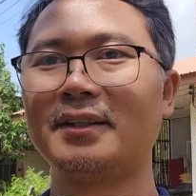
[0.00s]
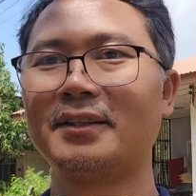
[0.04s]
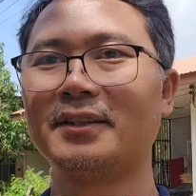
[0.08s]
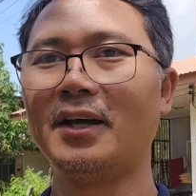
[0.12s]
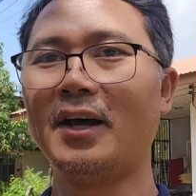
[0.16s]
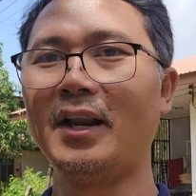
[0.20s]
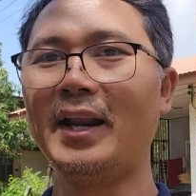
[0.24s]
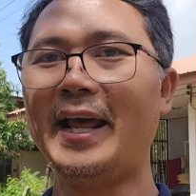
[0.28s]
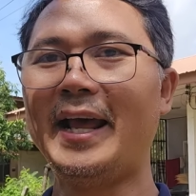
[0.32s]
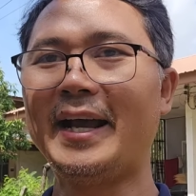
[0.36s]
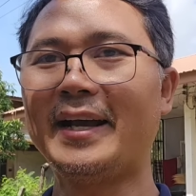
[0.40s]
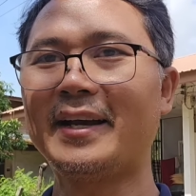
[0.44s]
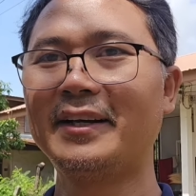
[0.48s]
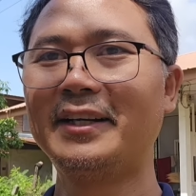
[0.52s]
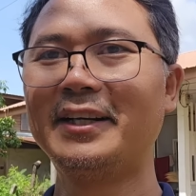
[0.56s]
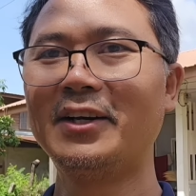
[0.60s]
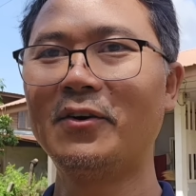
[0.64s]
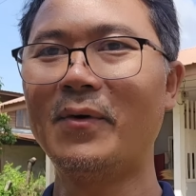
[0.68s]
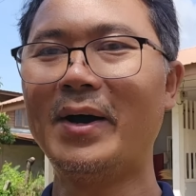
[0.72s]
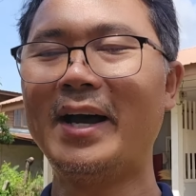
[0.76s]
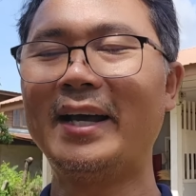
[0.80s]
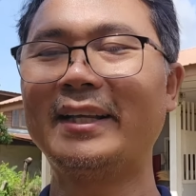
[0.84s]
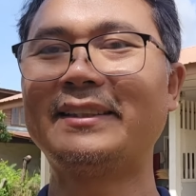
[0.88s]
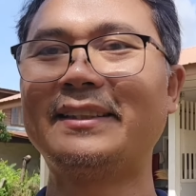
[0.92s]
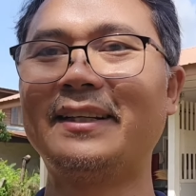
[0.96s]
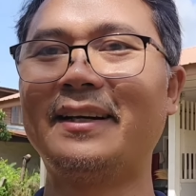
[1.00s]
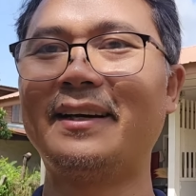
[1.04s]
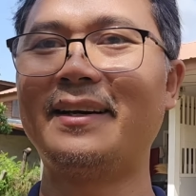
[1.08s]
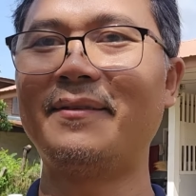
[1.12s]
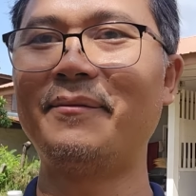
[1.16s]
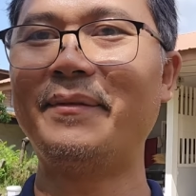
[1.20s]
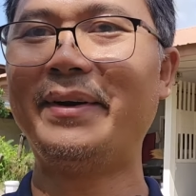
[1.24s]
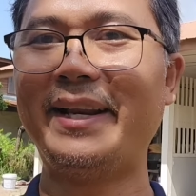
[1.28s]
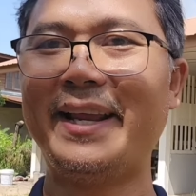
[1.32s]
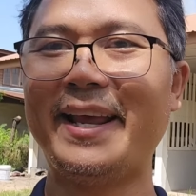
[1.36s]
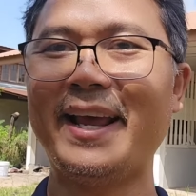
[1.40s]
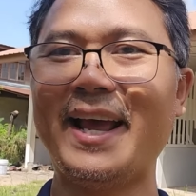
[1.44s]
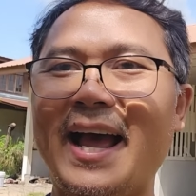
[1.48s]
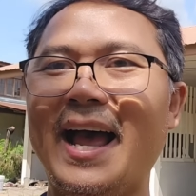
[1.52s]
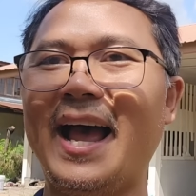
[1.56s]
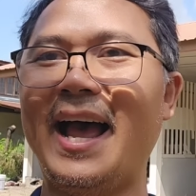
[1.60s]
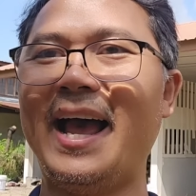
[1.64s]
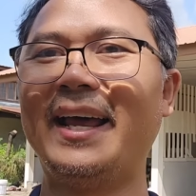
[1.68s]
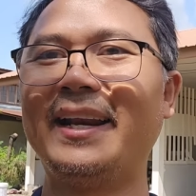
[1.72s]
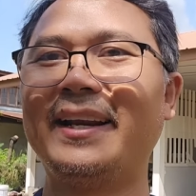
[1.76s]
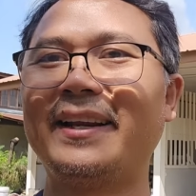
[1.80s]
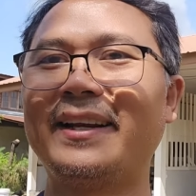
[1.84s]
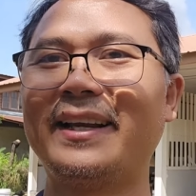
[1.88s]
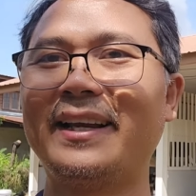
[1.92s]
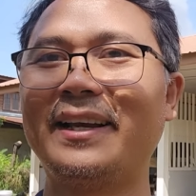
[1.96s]
ตอนแรกก็นึกว่าจะไม่ได้ขา
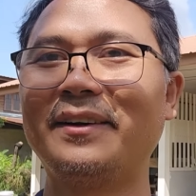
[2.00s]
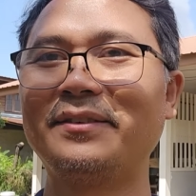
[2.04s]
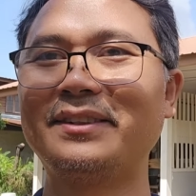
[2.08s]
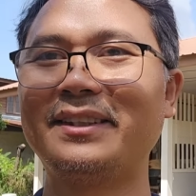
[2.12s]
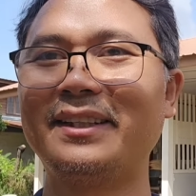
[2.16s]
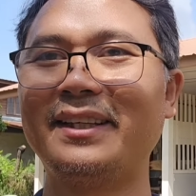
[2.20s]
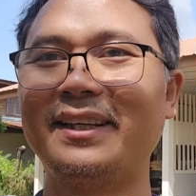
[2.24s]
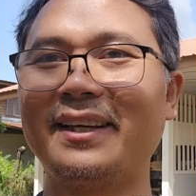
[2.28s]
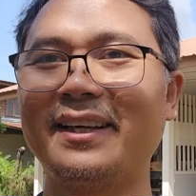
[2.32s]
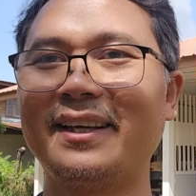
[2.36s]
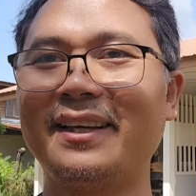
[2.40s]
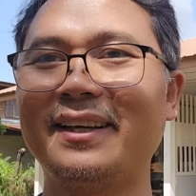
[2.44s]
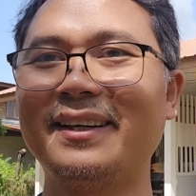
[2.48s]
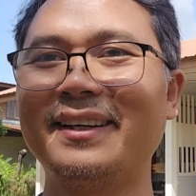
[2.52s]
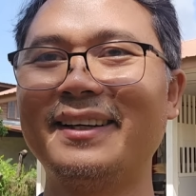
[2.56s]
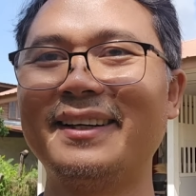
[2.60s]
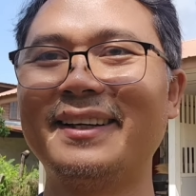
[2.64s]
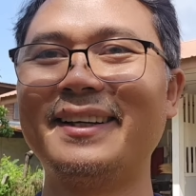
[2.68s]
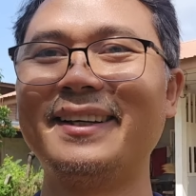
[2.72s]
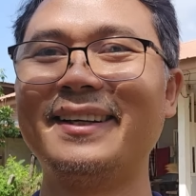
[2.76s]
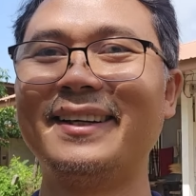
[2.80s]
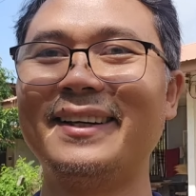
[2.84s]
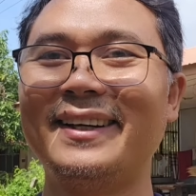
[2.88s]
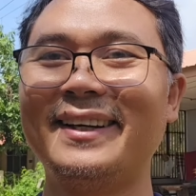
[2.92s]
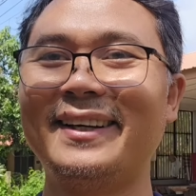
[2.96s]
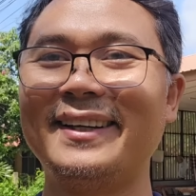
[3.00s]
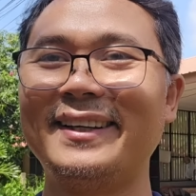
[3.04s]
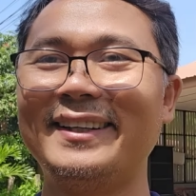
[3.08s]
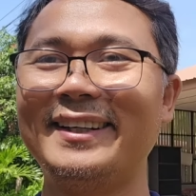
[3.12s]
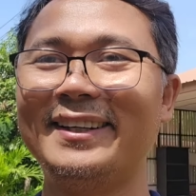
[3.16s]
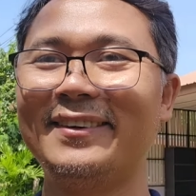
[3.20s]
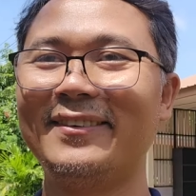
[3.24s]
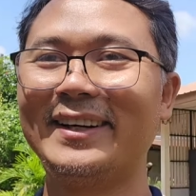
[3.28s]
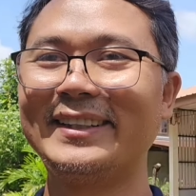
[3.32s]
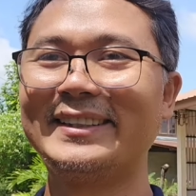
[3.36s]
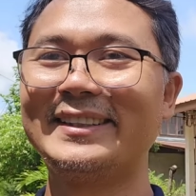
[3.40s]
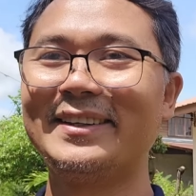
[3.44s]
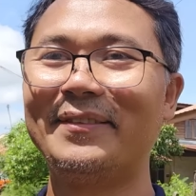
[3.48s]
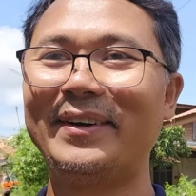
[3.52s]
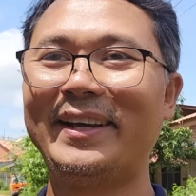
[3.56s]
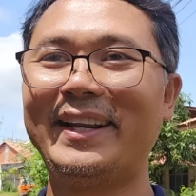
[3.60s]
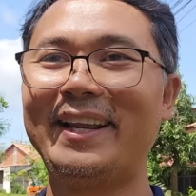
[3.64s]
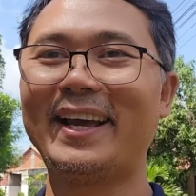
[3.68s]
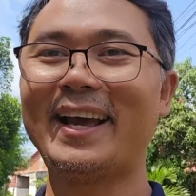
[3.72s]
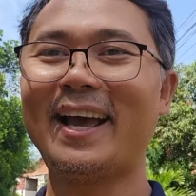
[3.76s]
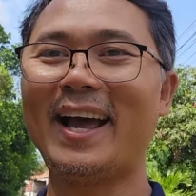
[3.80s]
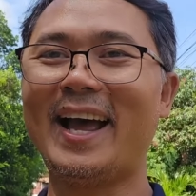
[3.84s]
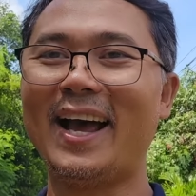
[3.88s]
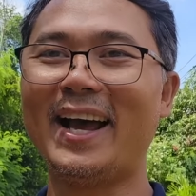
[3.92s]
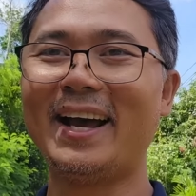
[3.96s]
ยแล้วนะ FC นึกว่าจะไม่
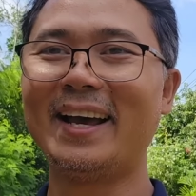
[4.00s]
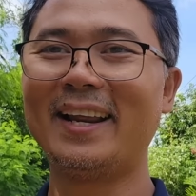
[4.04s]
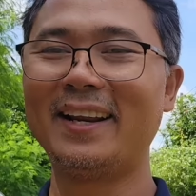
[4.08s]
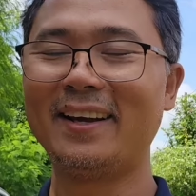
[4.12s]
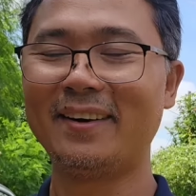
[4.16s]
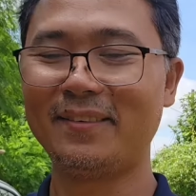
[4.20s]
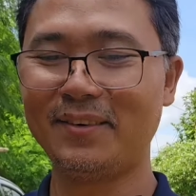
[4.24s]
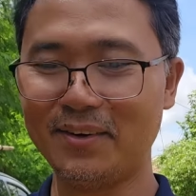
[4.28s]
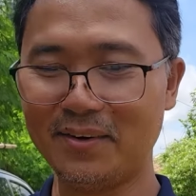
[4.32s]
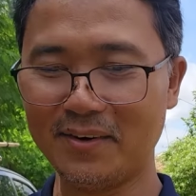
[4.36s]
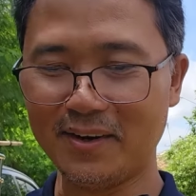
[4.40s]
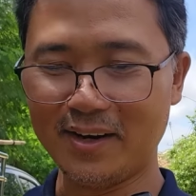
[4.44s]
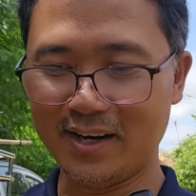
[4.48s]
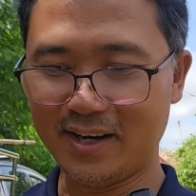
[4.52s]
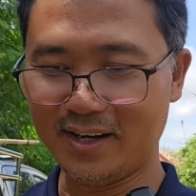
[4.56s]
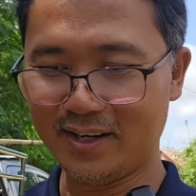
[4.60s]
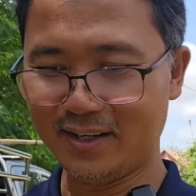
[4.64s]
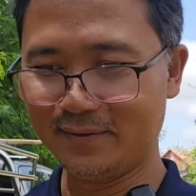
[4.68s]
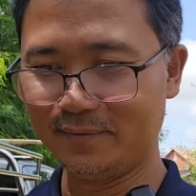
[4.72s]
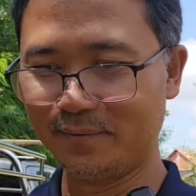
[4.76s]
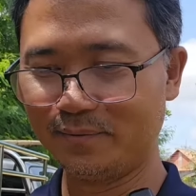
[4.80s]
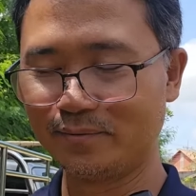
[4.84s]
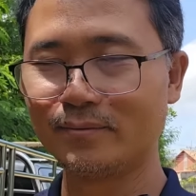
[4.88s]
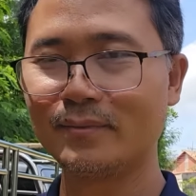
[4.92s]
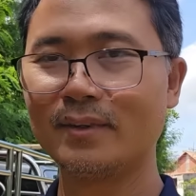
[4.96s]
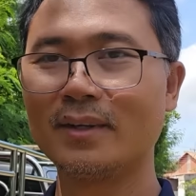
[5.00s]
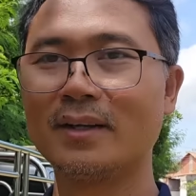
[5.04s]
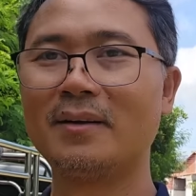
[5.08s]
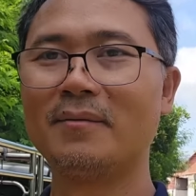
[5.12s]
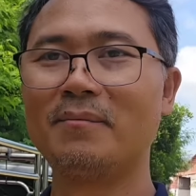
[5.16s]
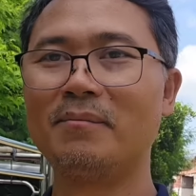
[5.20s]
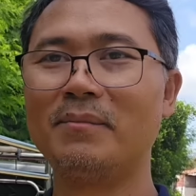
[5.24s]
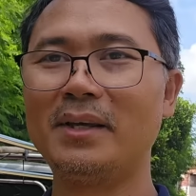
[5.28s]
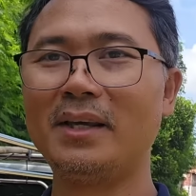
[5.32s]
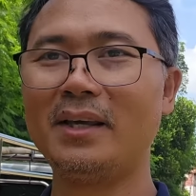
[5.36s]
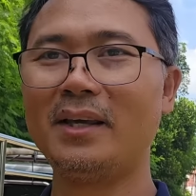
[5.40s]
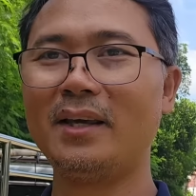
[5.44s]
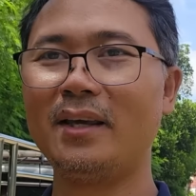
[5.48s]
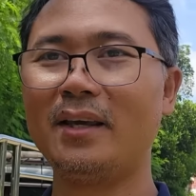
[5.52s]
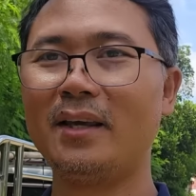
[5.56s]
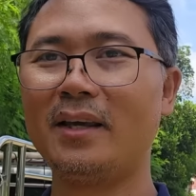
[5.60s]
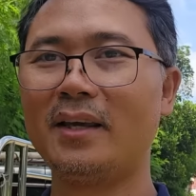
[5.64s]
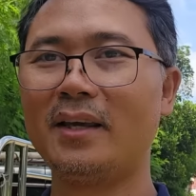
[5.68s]
ได้ขายแล้ว เพราะว่ามี